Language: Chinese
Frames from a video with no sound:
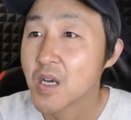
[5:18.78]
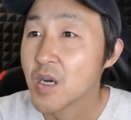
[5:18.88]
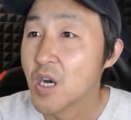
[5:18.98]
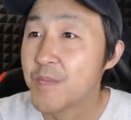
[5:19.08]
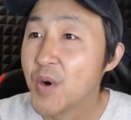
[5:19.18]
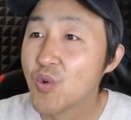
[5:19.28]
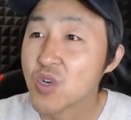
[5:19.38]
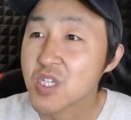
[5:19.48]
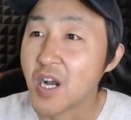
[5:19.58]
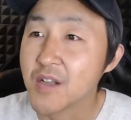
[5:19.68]
还包
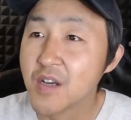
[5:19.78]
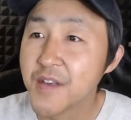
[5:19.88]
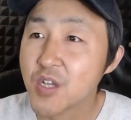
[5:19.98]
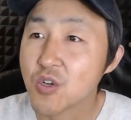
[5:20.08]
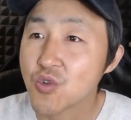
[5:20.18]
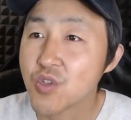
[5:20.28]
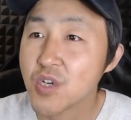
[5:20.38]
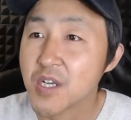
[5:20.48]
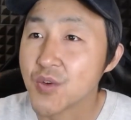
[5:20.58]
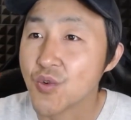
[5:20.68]
括长江三角洲
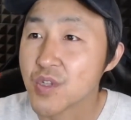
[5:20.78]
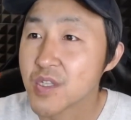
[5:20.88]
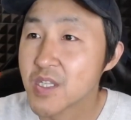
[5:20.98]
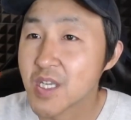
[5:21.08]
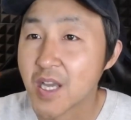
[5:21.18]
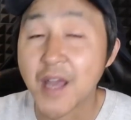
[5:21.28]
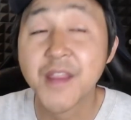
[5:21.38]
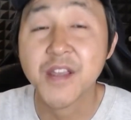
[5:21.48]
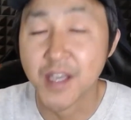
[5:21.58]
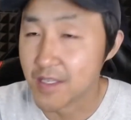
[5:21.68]
的有还
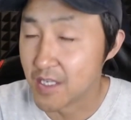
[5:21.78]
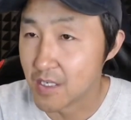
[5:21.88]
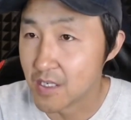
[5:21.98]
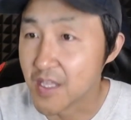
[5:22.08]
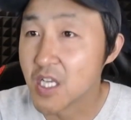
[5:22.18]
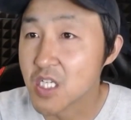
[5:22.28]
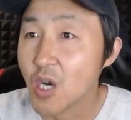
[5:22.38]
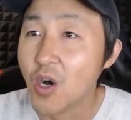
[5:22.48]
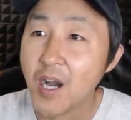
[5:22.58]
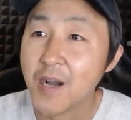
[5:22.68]
在也在
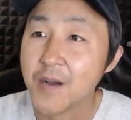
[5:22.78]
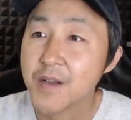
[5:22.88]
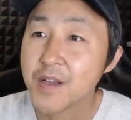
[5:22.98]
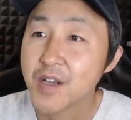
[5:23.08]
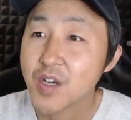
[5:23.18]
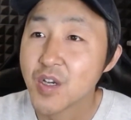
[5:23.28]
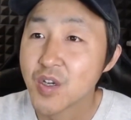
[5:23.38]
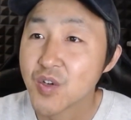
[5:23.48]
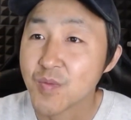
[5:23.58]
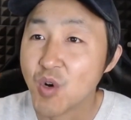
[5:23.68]
招啊，
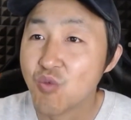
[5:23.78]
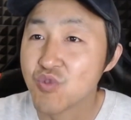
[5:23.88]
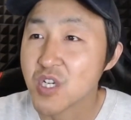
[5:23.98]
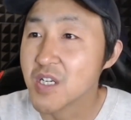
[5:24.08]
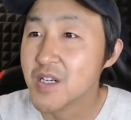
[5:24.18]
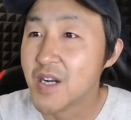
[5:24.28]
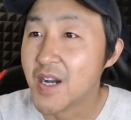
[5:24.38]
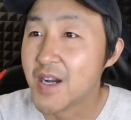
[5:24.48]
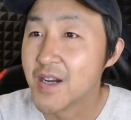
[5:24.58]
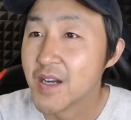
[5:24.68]
什么护士证
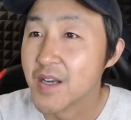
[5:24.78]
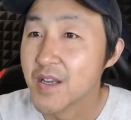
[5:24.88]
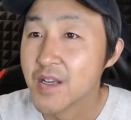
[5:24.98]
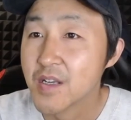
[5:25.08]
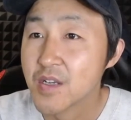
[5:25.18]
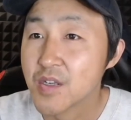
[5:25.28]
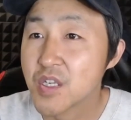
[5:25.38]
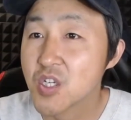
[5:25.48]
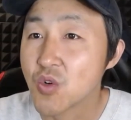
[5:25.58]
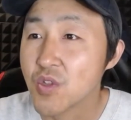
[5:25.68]
啊，
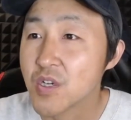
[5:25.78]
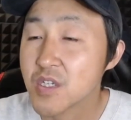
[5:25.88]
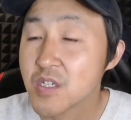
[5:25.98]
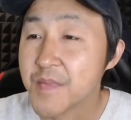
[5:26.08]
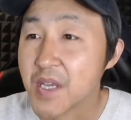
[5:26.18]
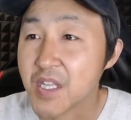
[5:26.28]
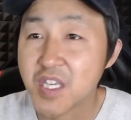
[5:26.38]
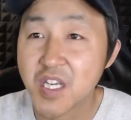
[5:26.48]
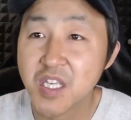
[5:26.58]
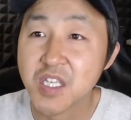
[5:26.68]
薪酬呢是每
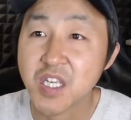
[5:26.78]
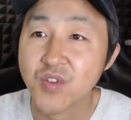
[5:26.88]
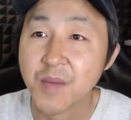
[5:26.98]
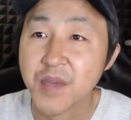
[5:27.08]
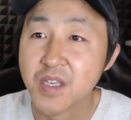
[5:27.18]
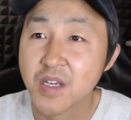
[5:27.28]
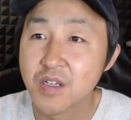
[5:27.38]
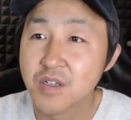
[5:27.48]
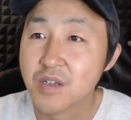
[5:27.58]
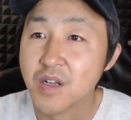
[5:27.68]
天一结算，每天
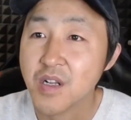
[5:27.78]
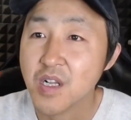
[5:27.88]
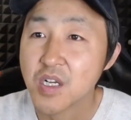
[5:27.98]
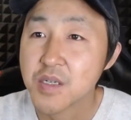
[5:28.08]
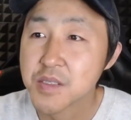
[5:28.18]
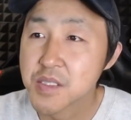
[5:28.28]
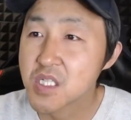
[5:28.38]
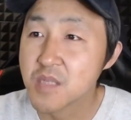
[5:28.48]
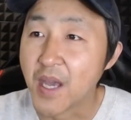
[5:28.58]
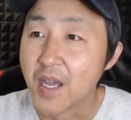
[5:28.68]
是
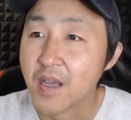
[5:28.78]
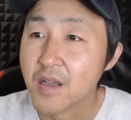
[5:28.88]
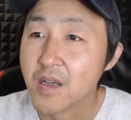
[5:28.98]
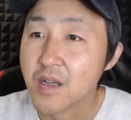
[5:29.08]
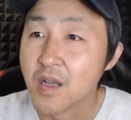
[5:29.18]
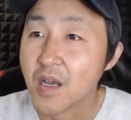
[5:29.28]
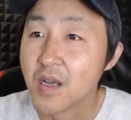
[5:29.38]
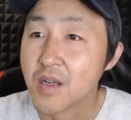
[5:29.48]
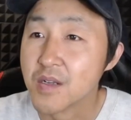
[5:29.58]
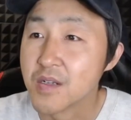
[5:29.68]
400。
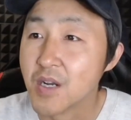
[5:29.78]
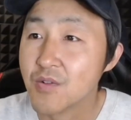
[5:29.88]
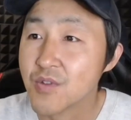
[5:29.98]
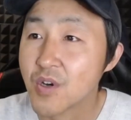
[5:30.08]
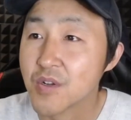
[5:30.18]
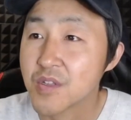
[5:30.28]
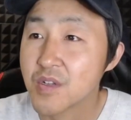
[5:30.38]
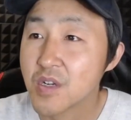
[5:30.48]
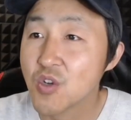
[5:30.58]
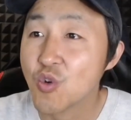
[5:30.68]
啊，然后到
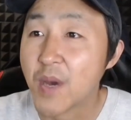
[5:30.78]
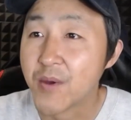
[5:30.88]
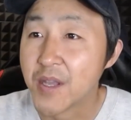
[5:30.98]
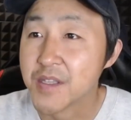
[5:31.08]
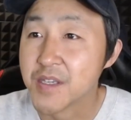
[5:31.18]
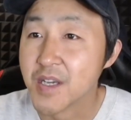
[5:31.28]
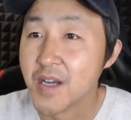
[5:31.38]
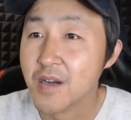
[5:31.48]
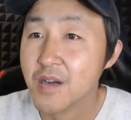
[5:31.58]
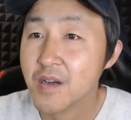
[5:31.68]
600元一天，